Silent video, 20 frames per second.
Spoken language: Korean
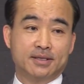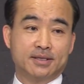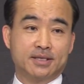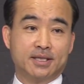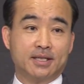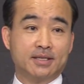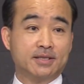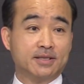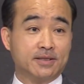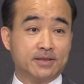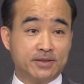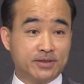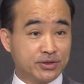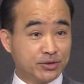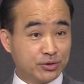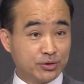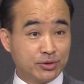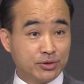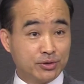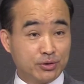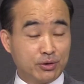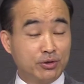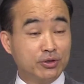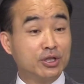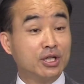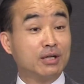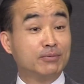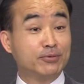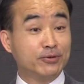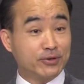사실 이것은
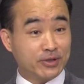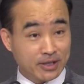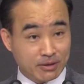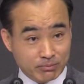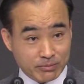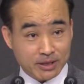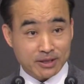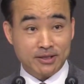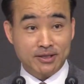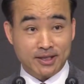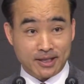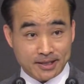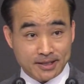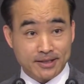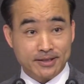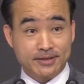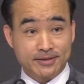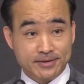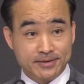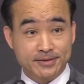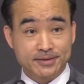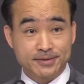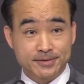농담으로 할 말은 아니에요.